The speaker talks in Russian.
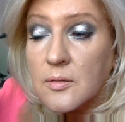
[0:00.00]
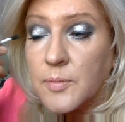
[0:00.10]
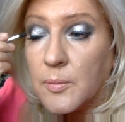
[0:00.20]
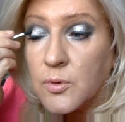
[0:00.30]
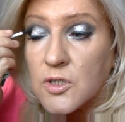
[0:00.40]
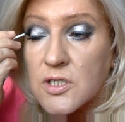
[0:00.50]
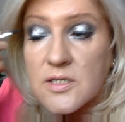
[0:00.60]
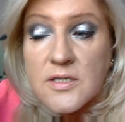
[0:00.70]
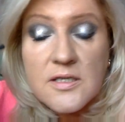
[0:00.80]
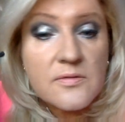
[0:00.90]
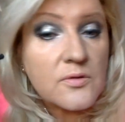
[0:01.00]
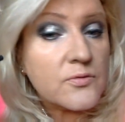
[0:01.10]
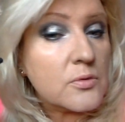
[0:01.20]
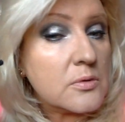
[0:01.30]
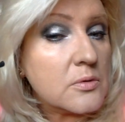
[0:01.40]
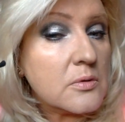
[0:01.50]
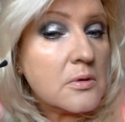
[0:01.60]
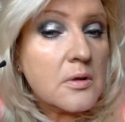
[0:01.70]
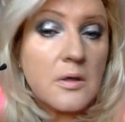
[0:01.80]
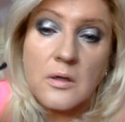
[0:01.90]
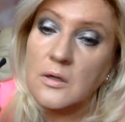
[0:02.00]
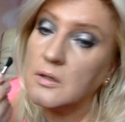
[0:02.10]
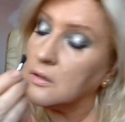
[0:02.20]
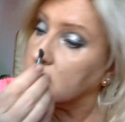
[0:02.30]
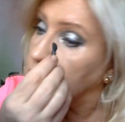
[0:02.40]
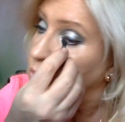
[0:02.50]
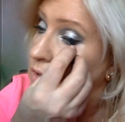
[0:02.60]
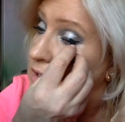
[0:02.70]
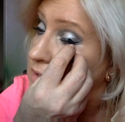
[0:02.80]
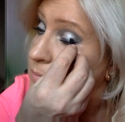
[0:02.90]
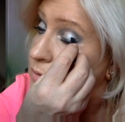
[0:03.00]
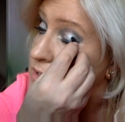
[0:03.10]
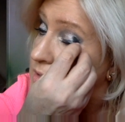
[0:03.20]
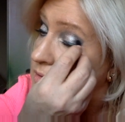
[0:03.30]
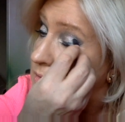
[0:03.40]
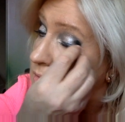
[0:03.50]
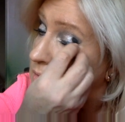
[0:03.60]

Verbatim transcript: побольше здесь вот в углу, э, то это будет,